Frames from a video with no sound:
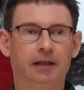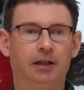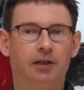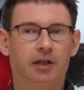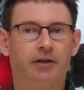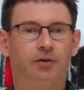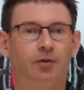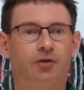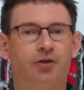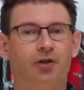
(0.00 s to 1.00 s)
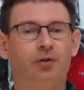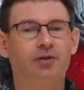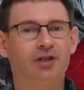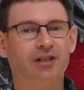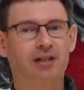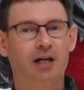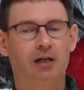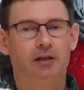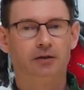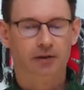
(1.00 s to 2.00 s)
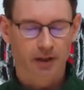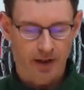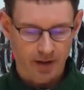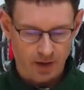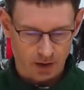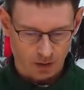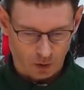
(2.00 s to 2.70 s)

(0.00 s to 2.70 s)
以上所求是靠你的子，